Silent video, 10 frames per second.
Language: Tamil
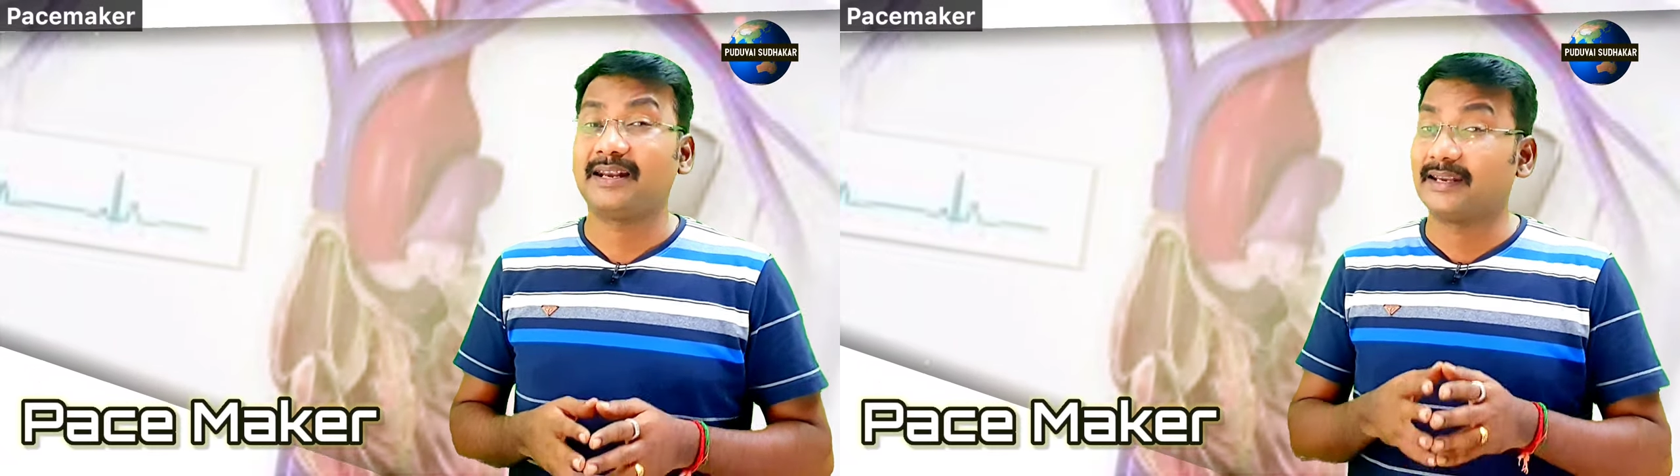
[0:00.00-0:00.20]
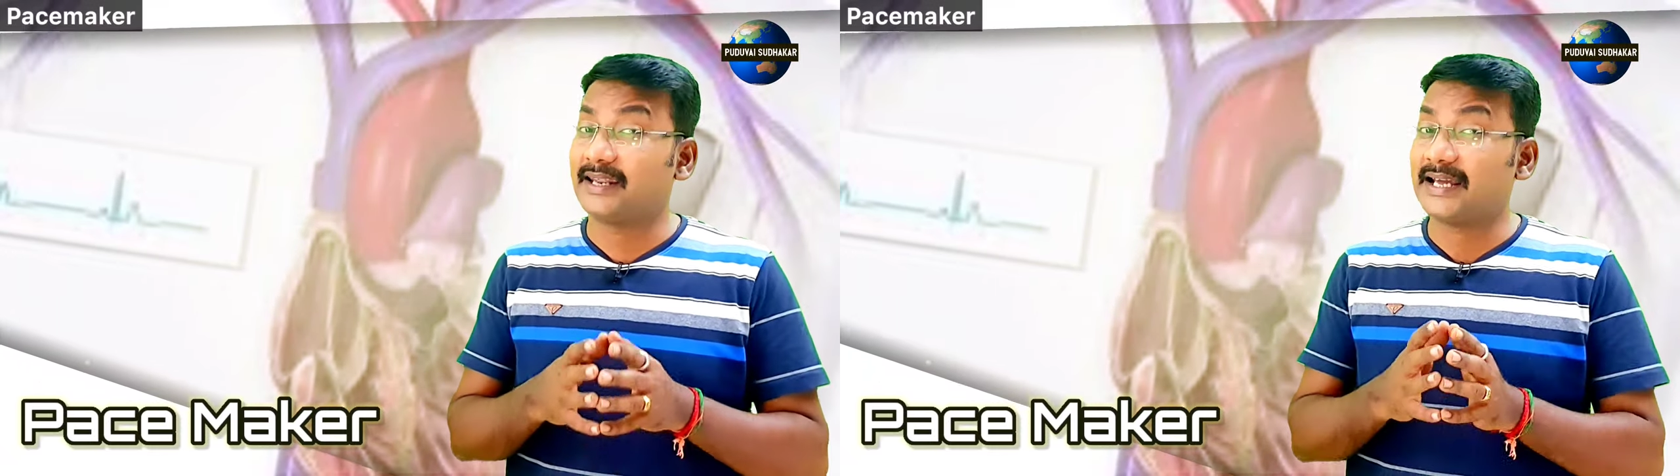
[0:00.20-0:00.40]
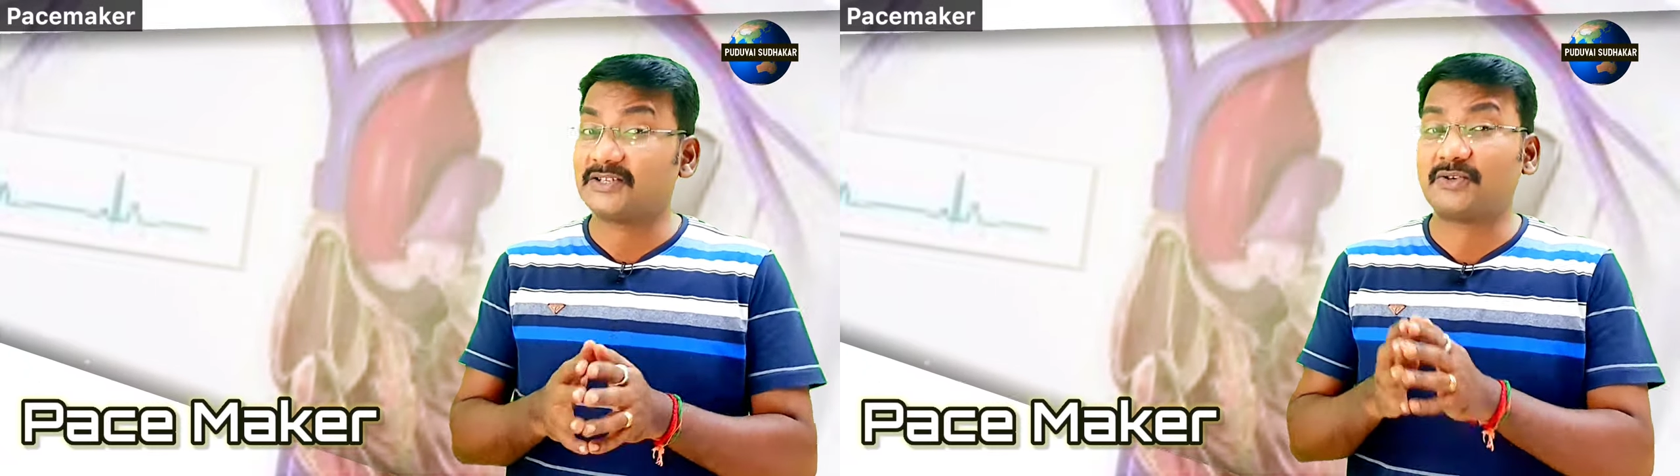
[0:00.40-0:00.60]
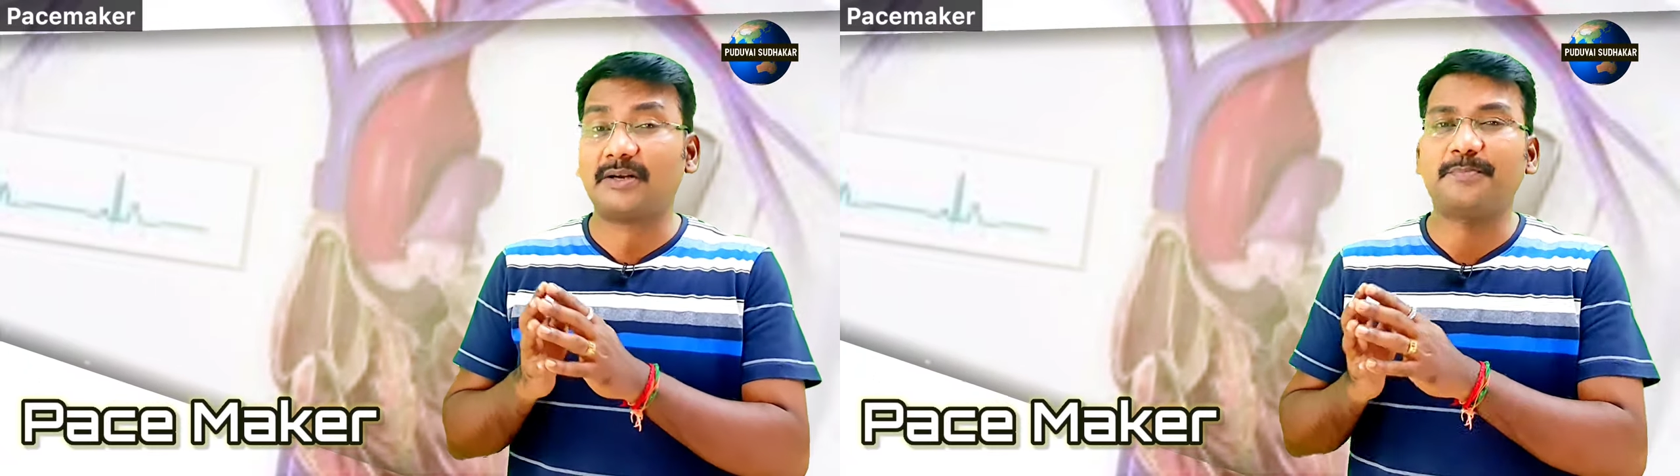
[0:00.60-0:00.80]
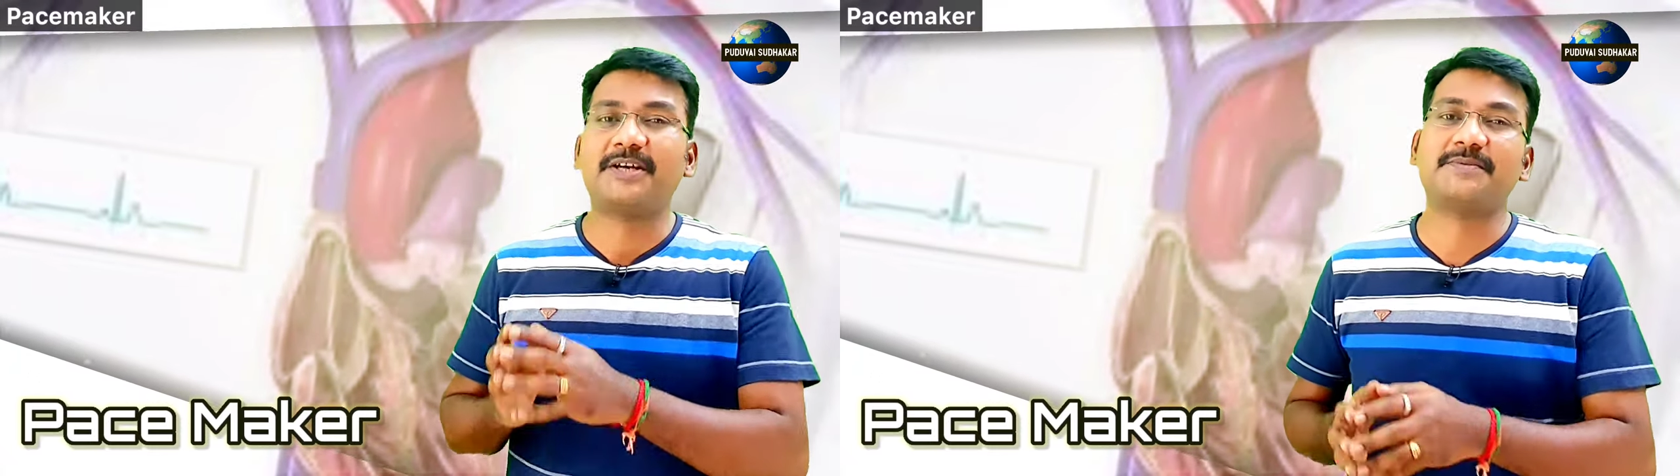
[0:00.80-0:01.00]
நேச்சுரல்
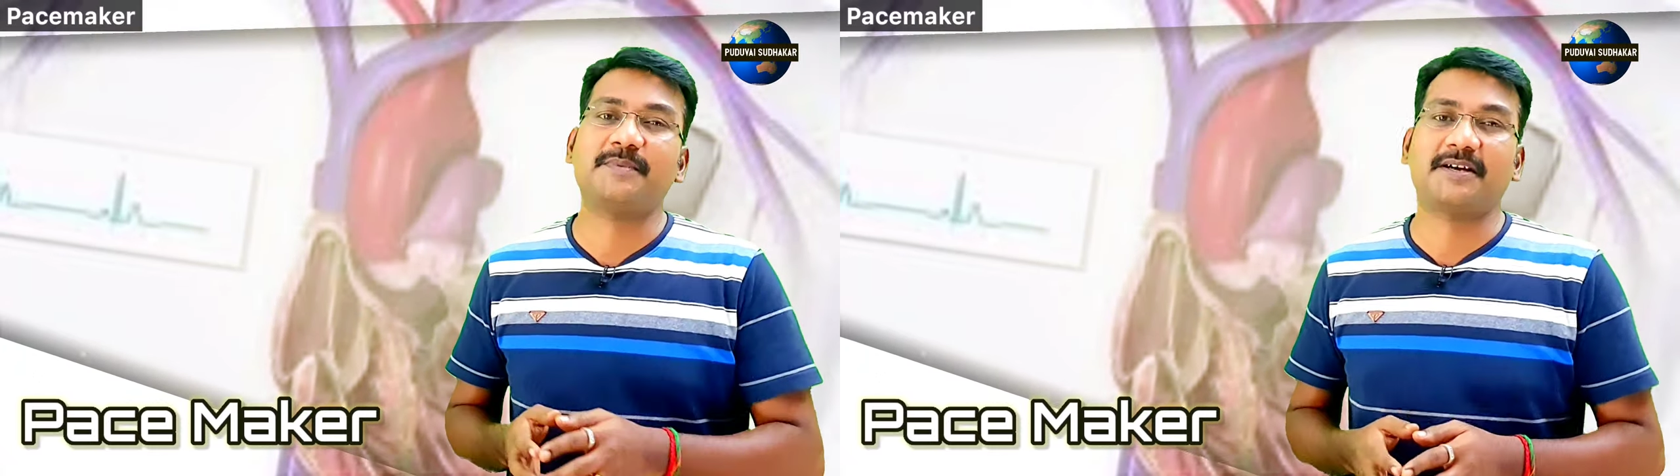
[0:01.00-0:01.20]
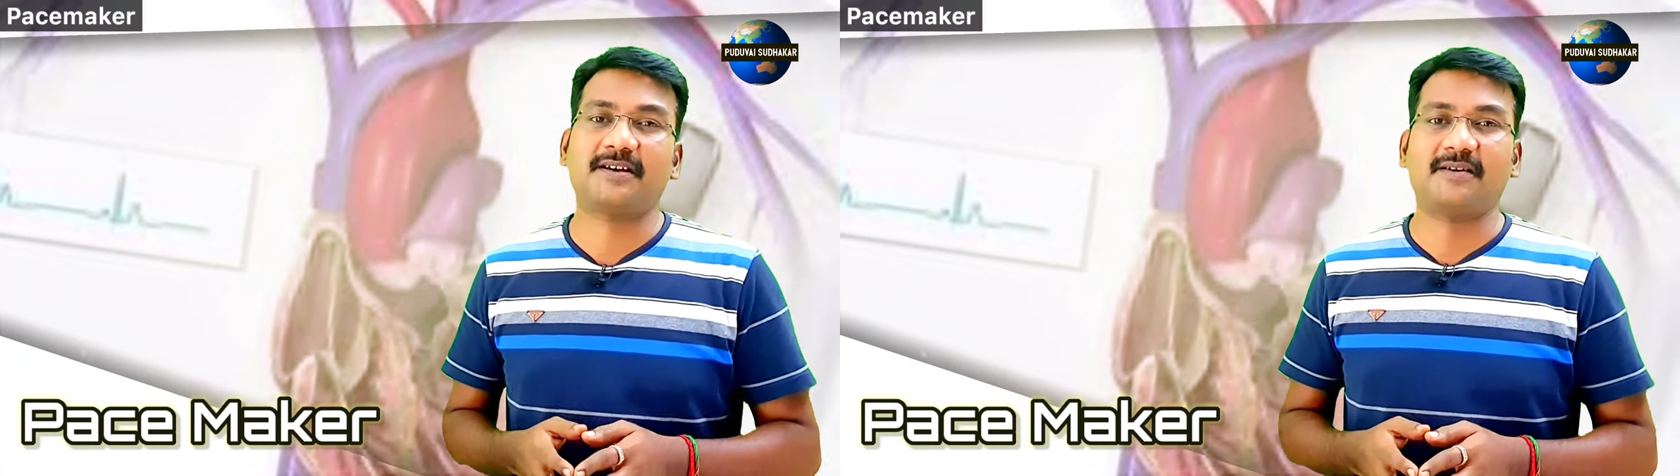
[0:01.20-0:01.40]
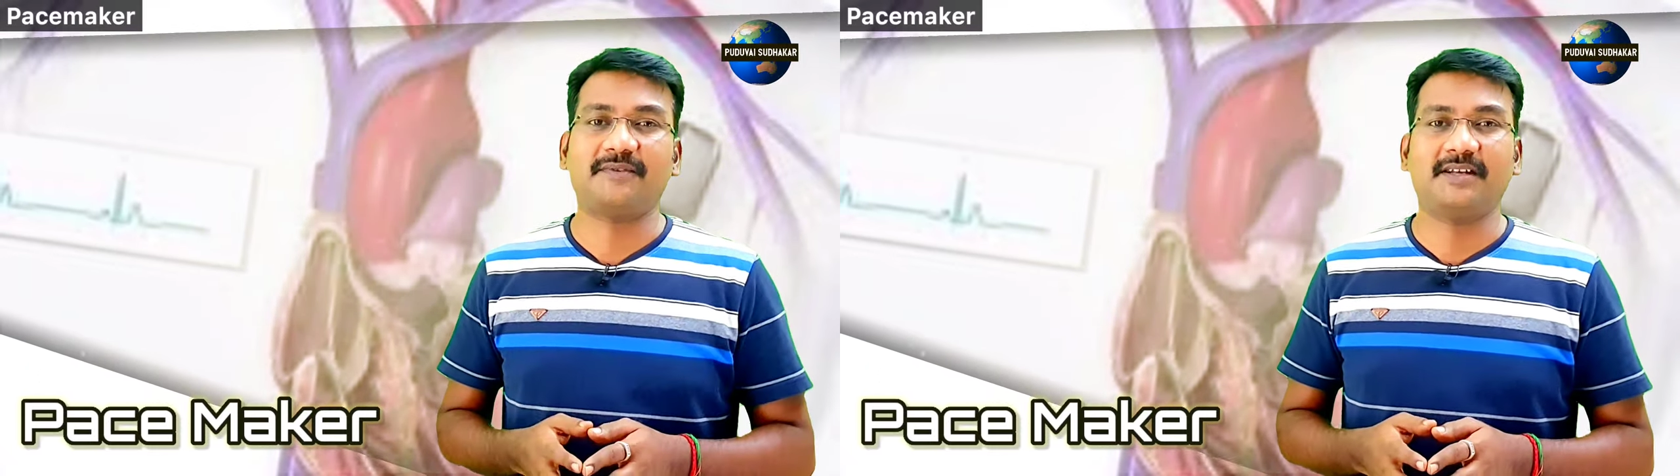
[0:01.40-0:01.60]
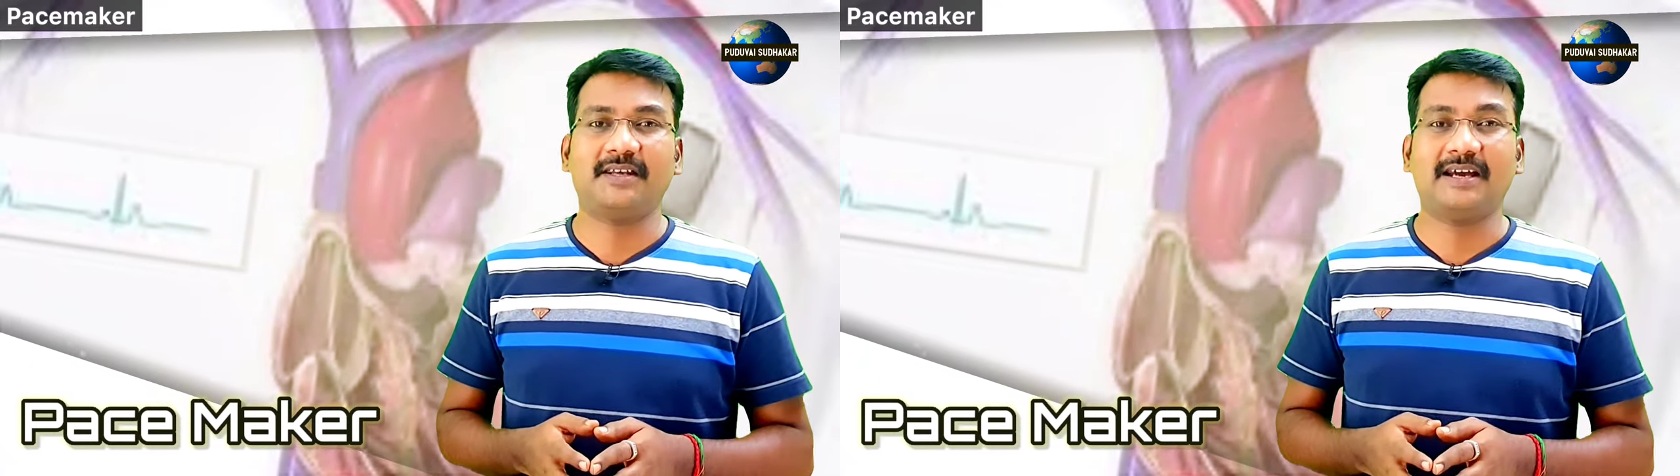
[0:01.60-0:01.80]
பேஸ்மேக்கர் ஆஃப் தி